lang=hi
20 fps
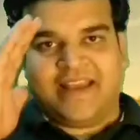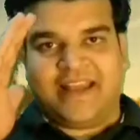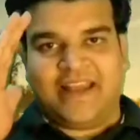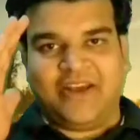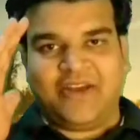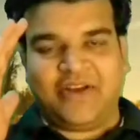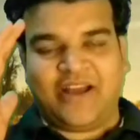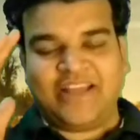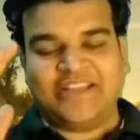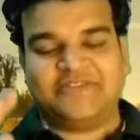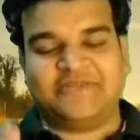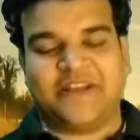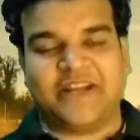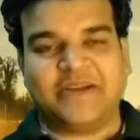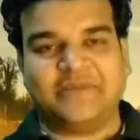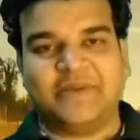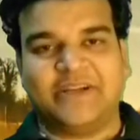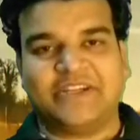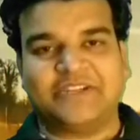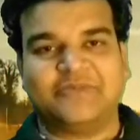हेलो गाइज
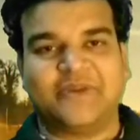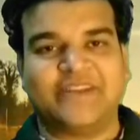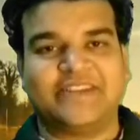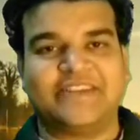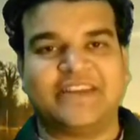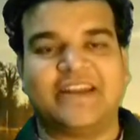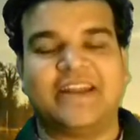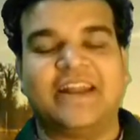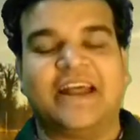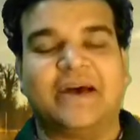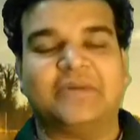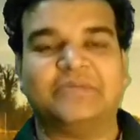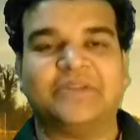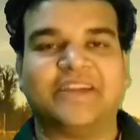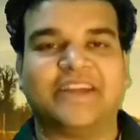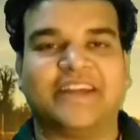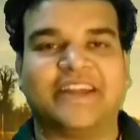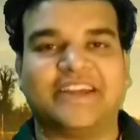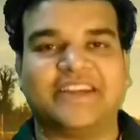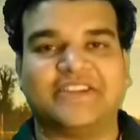वेलकम बैक टू माय चैनल आप
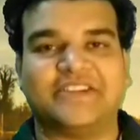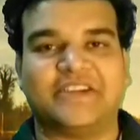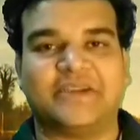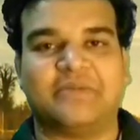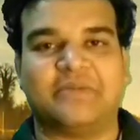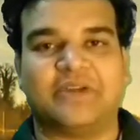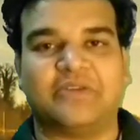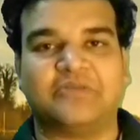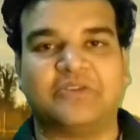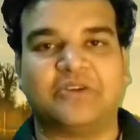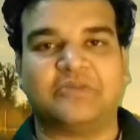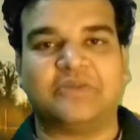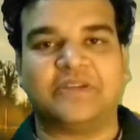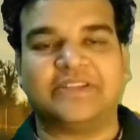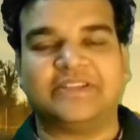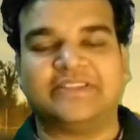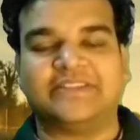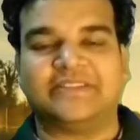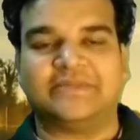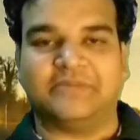देख रहे हैं श्री भ्रघु
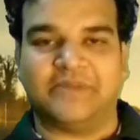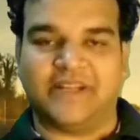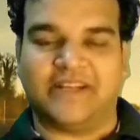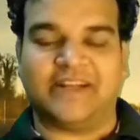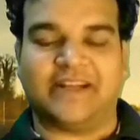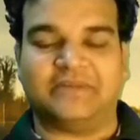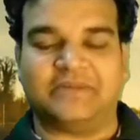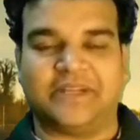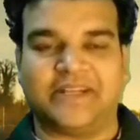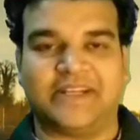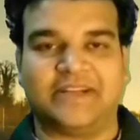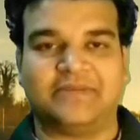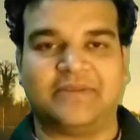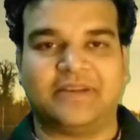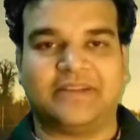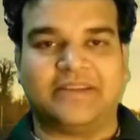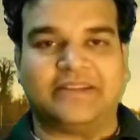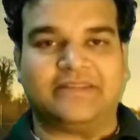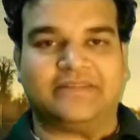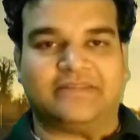अर्बल्स मेरा नाम है निखिल
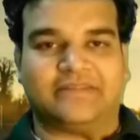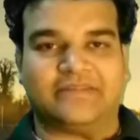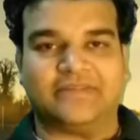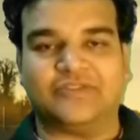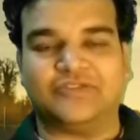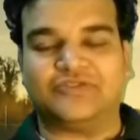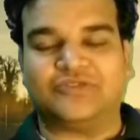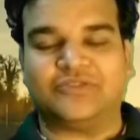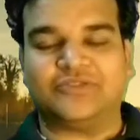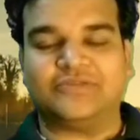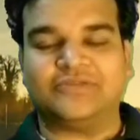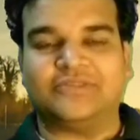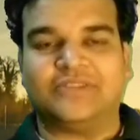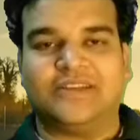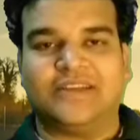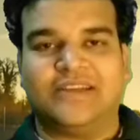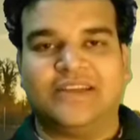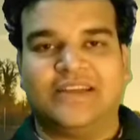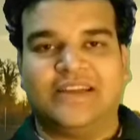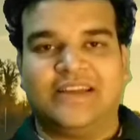भार्गव दोस्तों
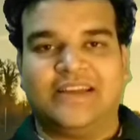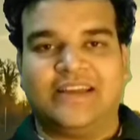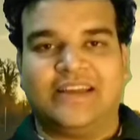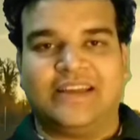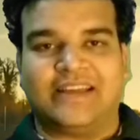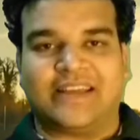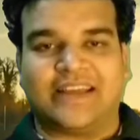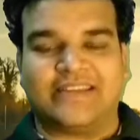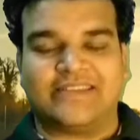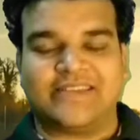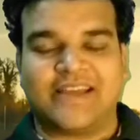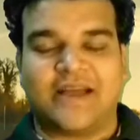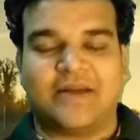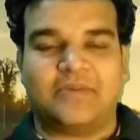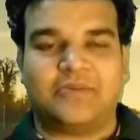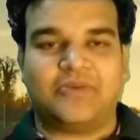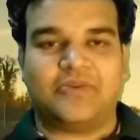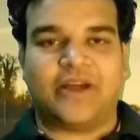कैसे हैं आप